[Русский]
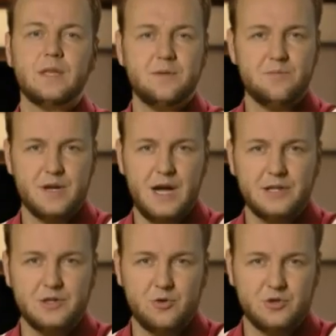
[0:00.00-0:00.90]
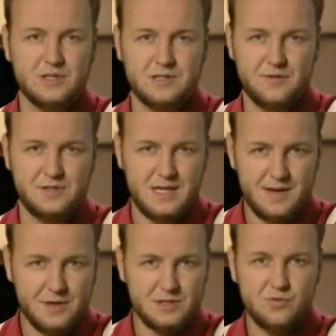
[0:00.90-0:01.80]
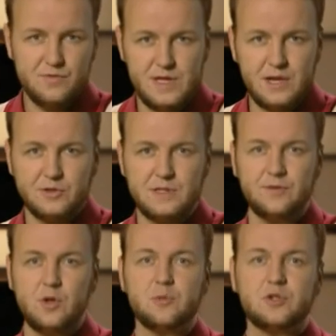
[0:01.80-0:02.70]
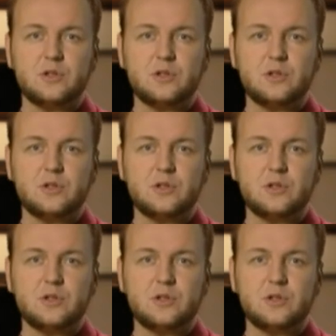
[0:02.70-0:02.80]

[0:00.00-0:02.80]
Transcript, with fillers: Император уже совсем разуверился в том,